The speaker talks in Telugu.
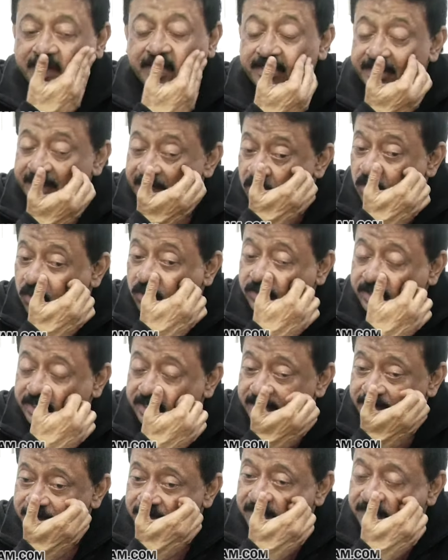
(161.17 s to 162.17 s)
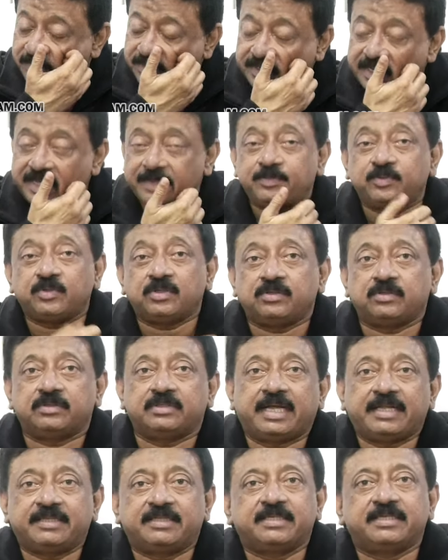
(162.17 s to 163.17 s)
ఆ రెండోది రేపు
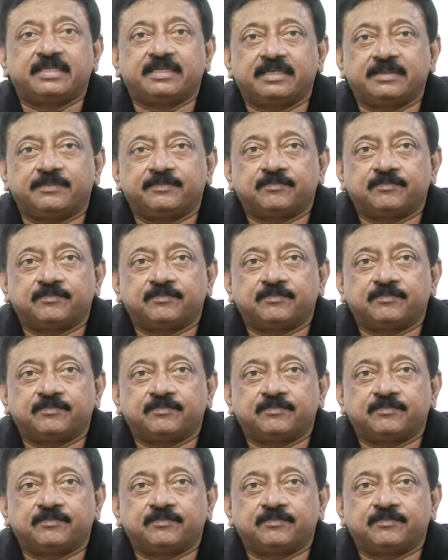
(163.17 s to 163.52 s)
రాత్రి